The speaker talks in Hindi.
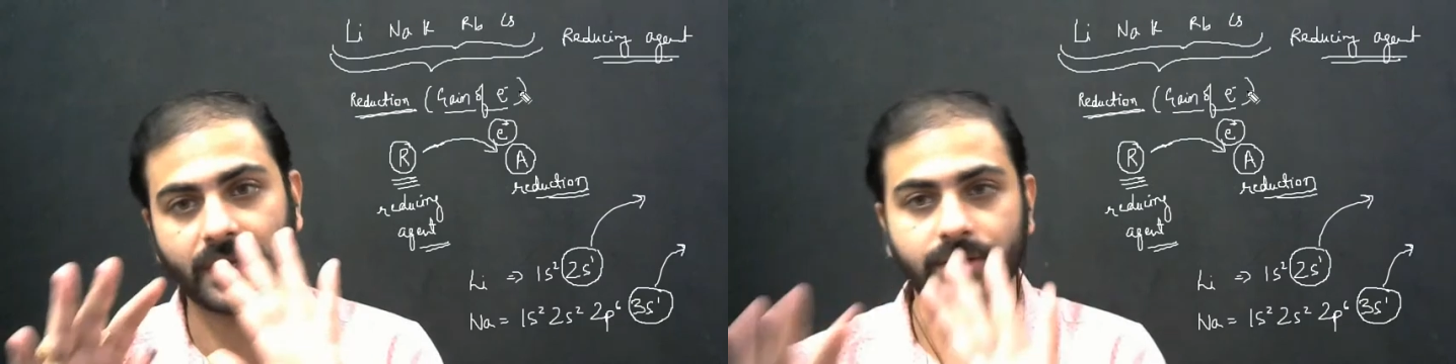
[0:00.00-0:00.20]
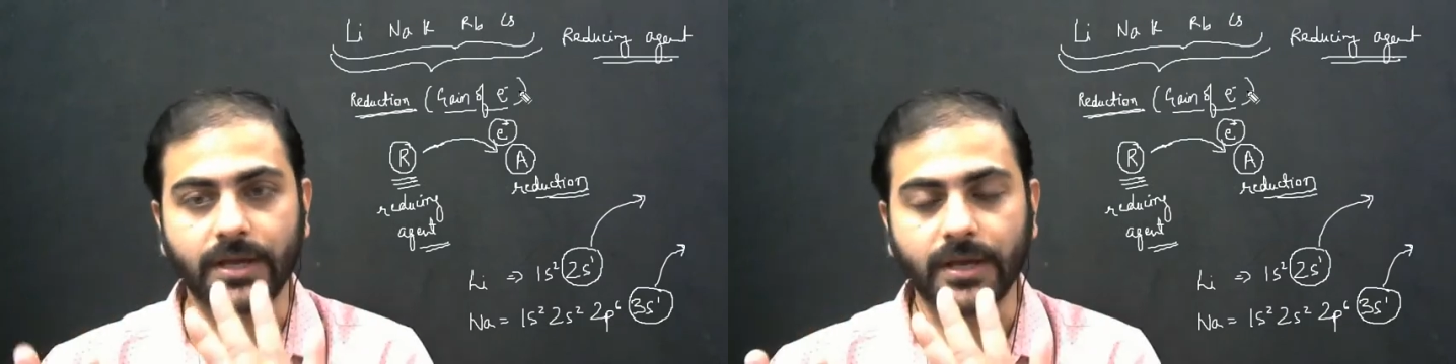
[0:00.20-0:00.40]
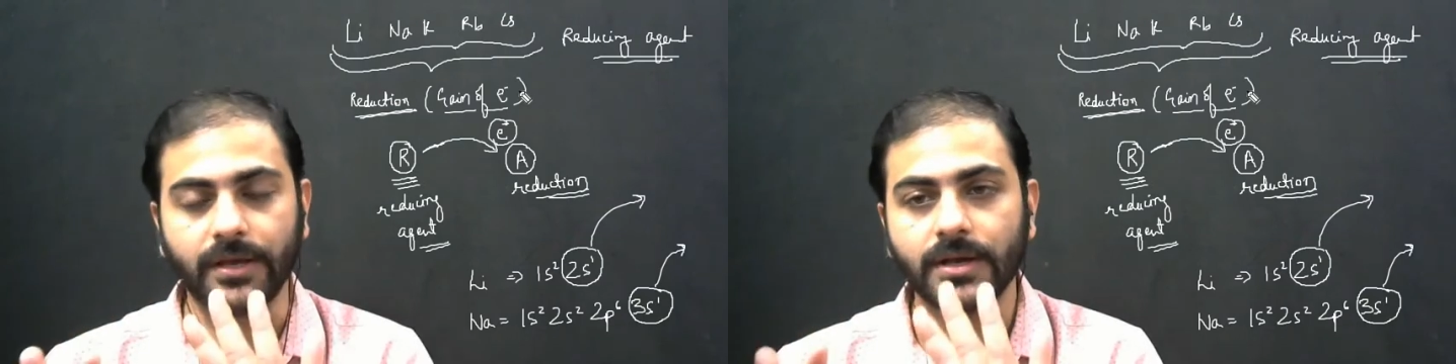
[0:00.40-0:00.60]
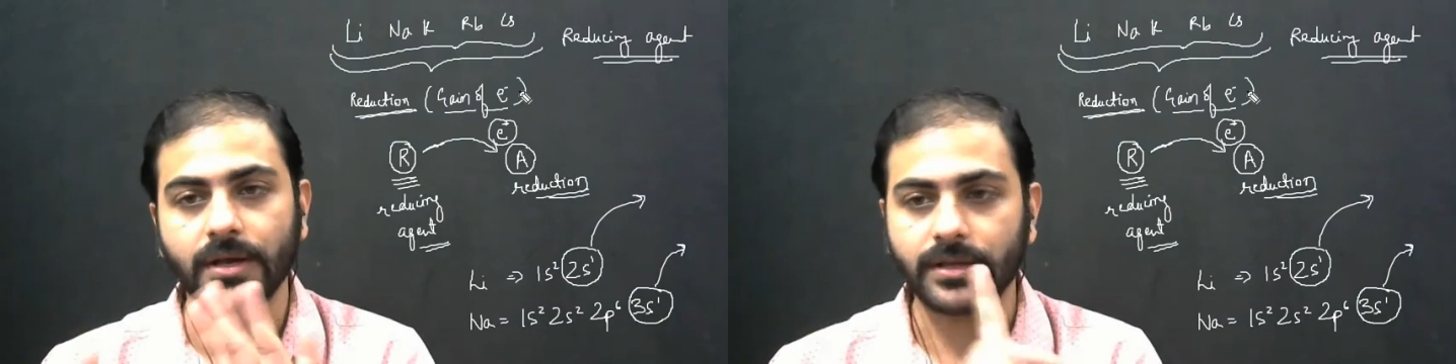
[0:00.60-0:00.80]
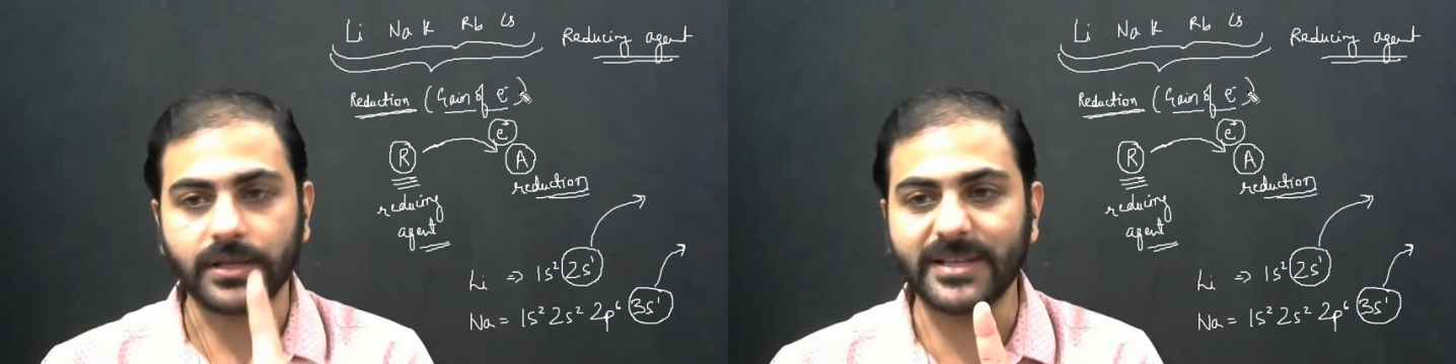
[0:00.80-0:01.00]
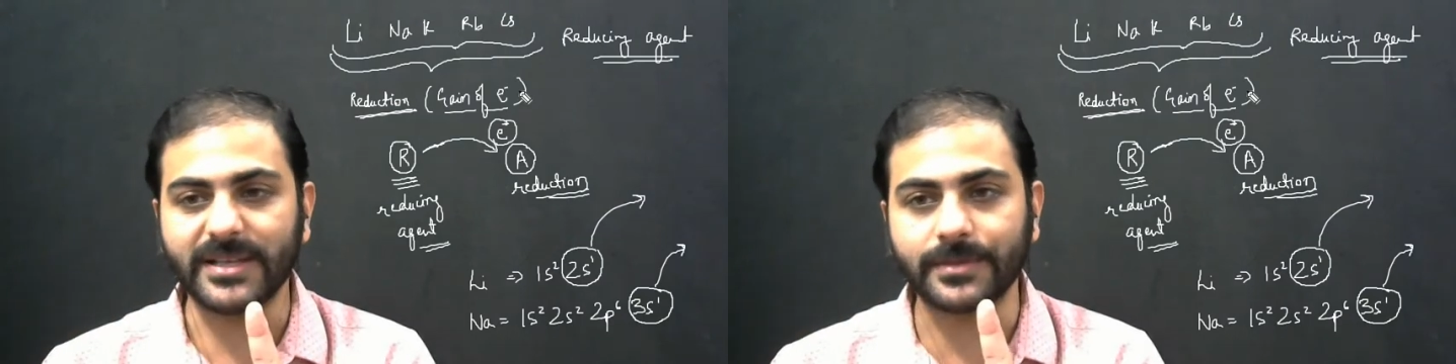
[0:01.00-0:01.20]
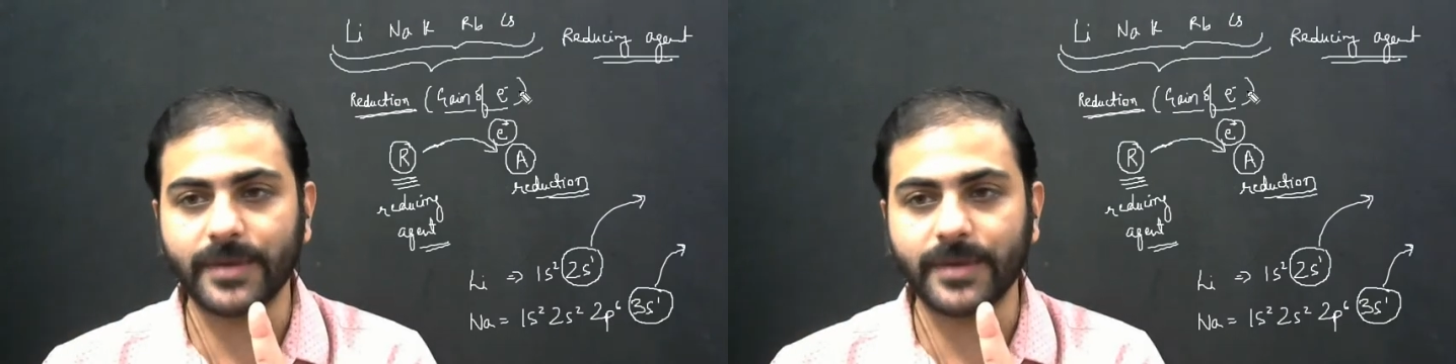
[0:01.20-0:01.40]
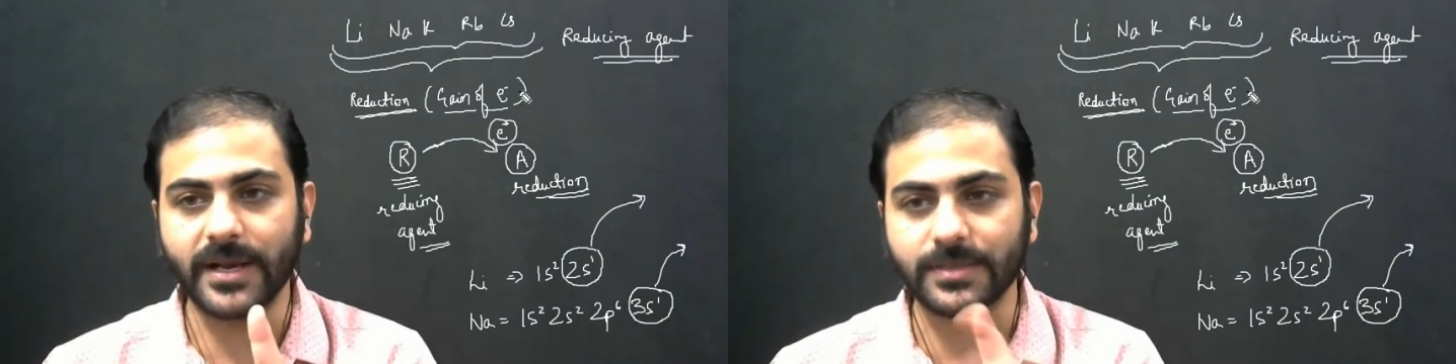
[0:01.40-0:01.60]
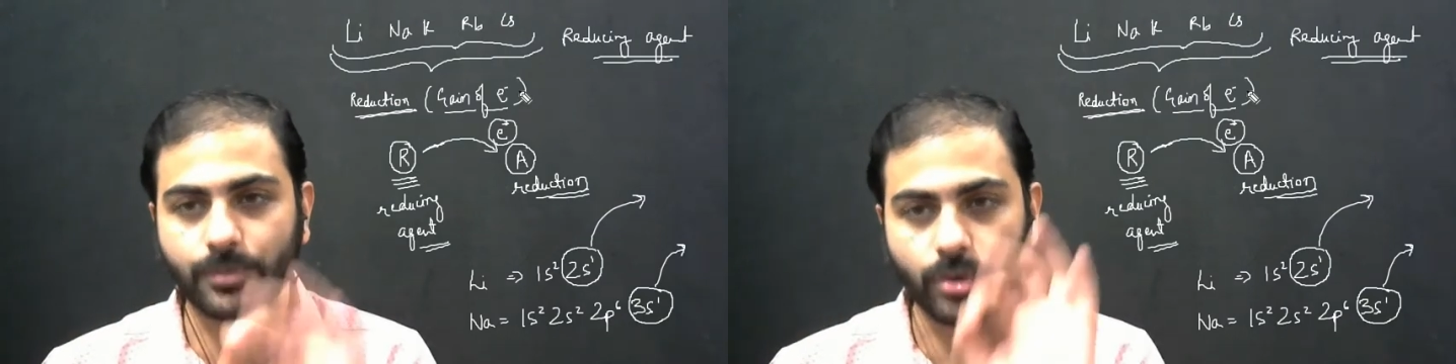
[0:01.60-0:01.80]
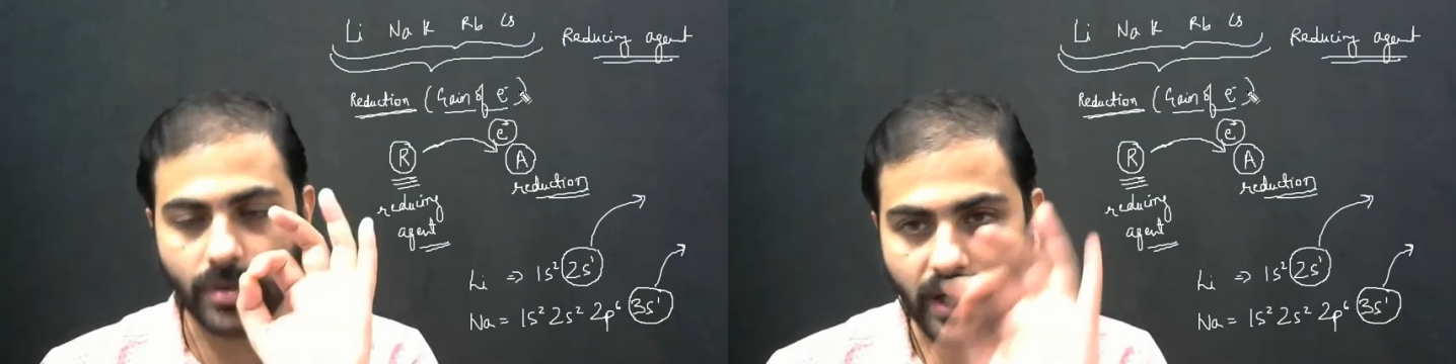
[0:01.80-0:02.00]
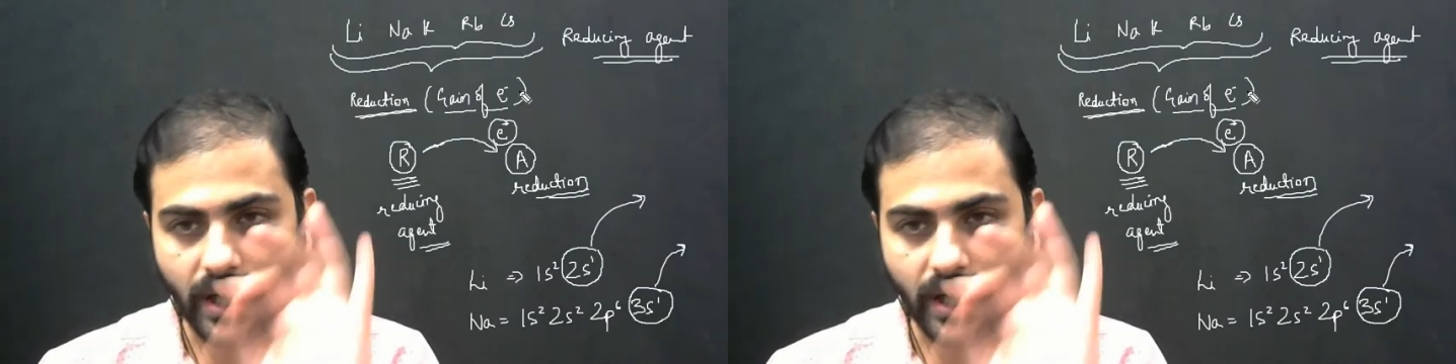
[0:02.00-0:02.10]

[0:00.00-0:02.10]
ठीक है ये बात समझ में आ गई सबको